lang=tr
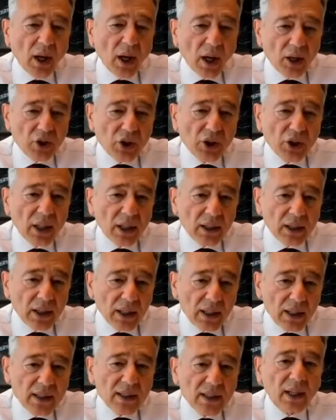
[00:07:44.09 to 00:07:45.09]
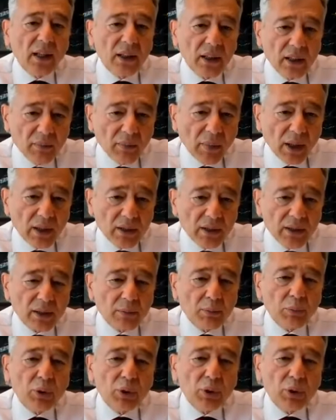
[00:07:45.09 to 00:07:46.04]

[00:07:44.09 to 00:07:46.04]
Aşılar da insanlığın malıdır.